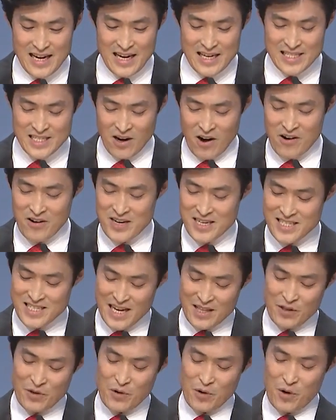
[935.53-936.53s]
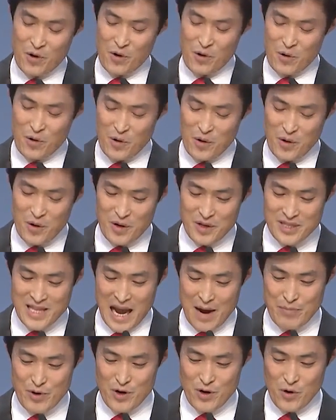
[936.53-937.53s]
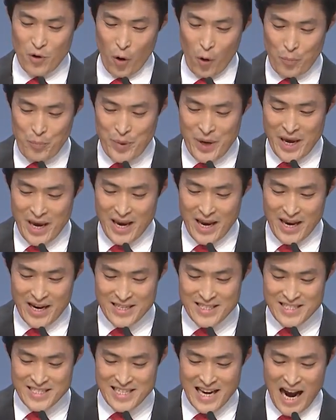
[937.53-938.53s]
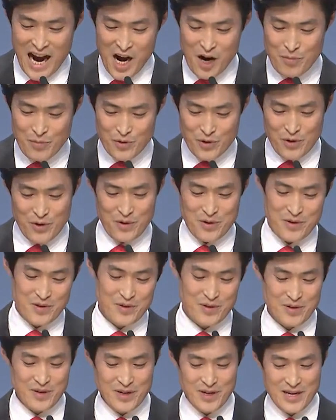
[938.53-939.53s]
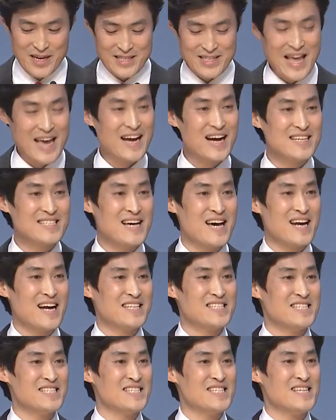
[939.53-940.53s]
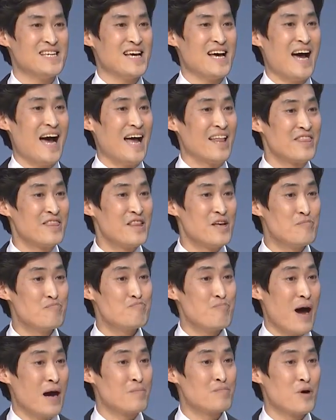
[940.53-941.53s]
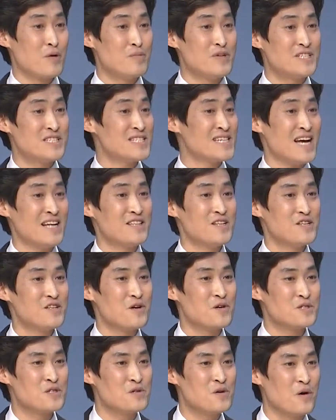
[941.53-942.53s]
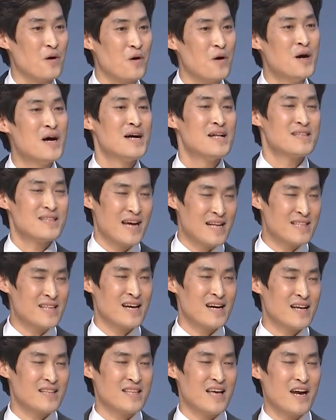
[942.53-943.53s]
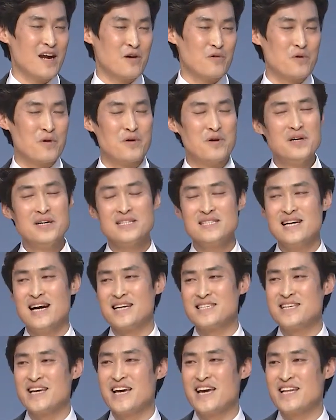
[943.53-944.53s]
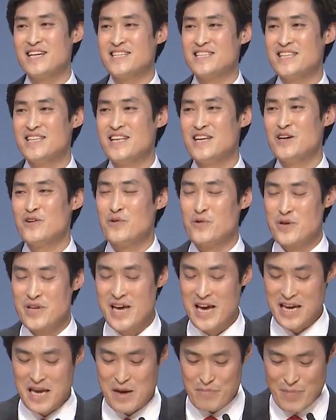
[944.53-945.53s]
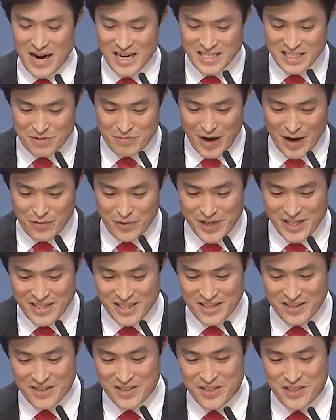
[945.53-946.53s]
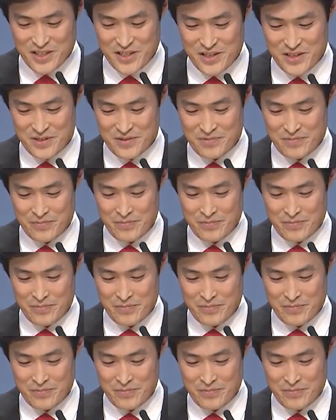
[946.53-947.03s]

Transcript: 성을 쌓고 탑을 높이 쌓음으로 내가 사라지지 않는 방법을 찾는 것으로 나타났다라고 창세기는 우리에게 말씀하고 있는 것이지요.